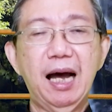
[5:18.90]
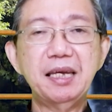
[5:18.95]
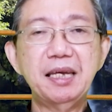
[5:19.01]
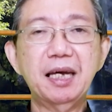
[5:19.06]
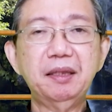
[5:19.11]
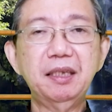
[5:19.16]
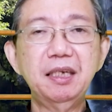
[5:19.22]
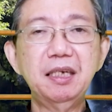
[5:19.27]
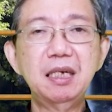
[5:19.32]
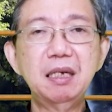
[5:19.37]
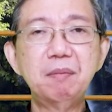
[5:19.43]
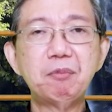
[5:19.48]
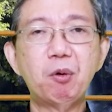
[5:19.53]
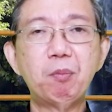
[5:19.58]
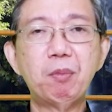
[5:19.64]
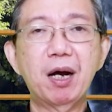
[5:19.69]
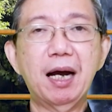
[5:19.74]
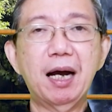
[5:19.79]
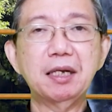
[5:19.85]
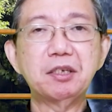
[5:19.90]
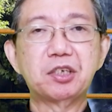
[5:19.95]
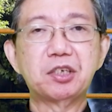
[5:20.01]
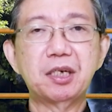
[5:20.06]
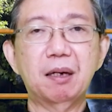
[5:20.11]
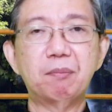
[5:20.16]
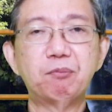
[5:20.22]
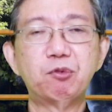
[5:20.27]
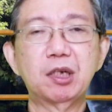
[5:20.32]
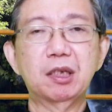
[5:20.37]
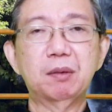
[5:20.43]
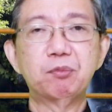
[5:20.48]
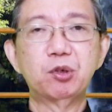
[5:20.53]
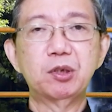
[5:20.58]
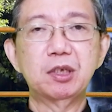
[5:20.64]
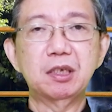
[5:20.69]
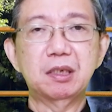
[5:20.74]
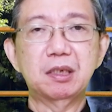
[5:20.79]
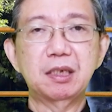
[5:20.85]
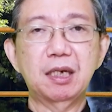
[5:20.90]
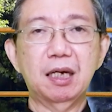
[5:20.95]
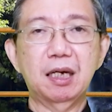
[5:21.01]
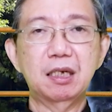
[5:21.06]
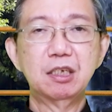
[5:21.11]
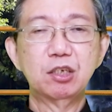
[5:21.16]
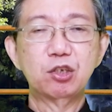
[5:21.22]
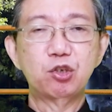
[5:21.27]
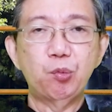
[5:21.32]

Ayat ini mau mengajak murid-muridnya